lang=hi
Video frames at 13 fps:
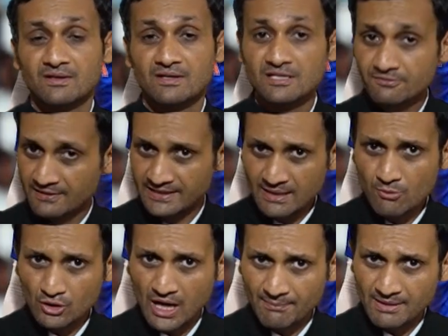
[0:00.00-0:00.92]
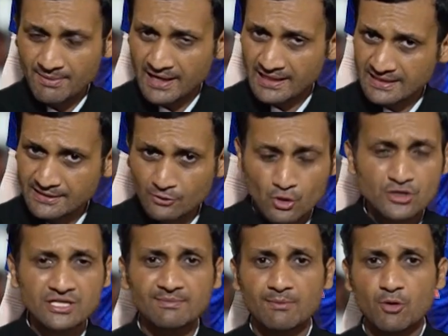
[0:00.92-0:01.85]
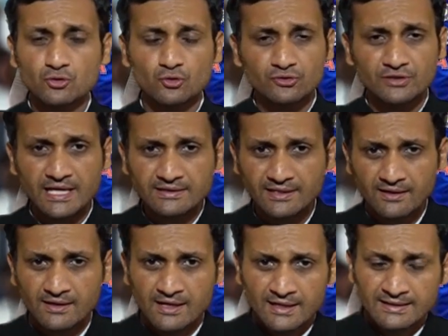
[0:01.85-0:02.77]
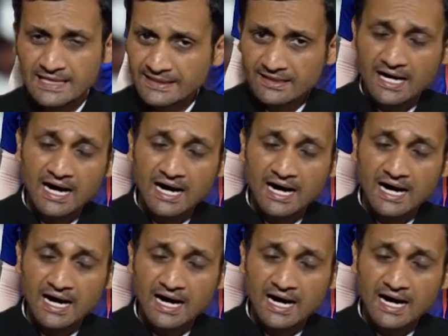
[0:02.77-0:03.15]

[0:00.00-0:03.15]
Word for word: इस वनडे मुकाबले में हालांकि रोहित शर्मा मौजूद नहीं थे लेकिन